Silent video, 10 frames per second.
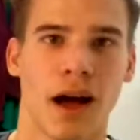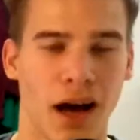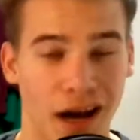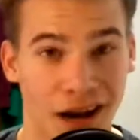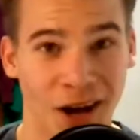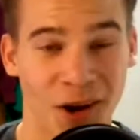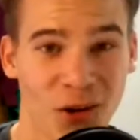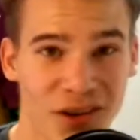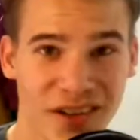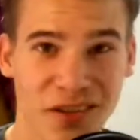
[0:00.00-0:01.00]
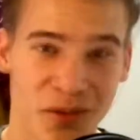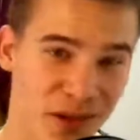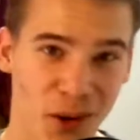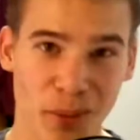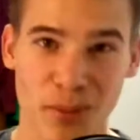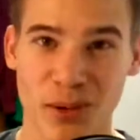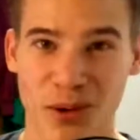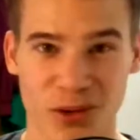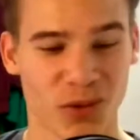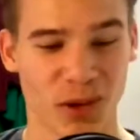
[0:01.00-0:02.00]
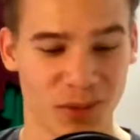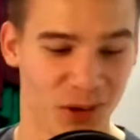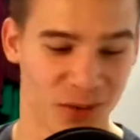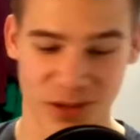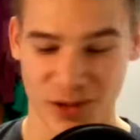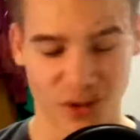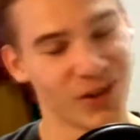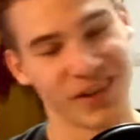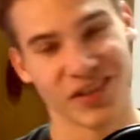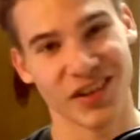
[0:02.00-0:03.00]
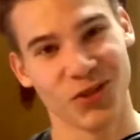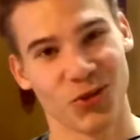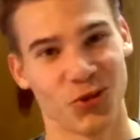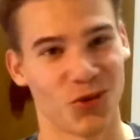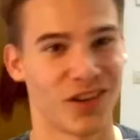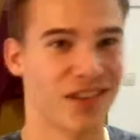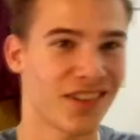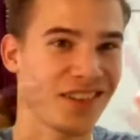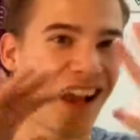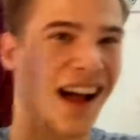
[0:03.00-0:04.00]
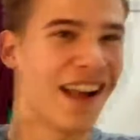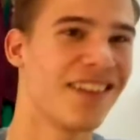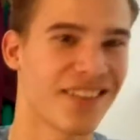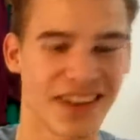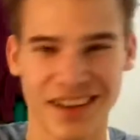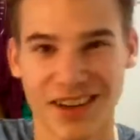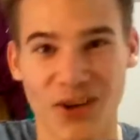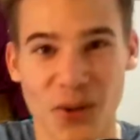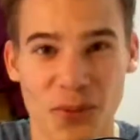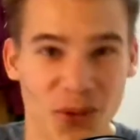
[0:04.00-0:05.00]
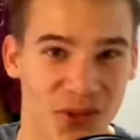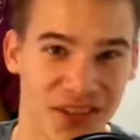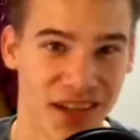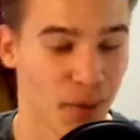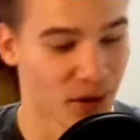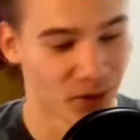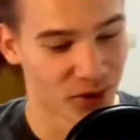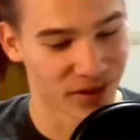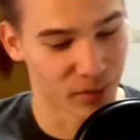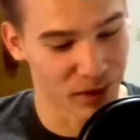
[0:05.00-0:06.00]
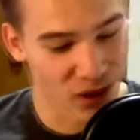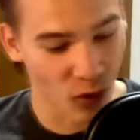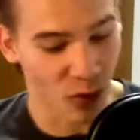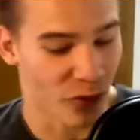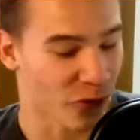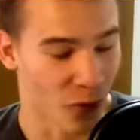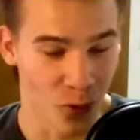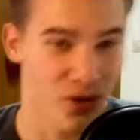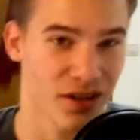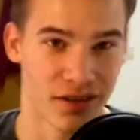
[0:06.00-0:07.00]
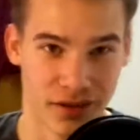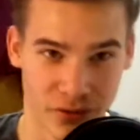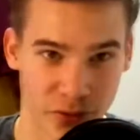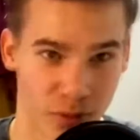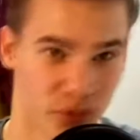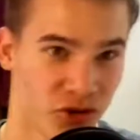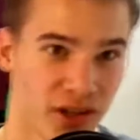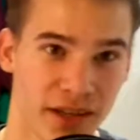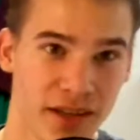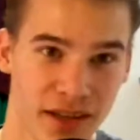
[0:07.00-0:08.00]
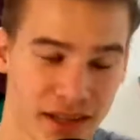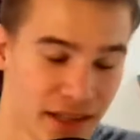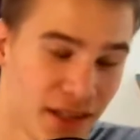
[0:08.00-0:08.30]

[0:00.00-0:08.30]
Hallo und herzlich willkommen, liebe Leute, zu einem neuen Video. Und ihr seht es schon, es ist alles angekommen und ich habe ein neues Mikrofönchen hier vor mir stehen.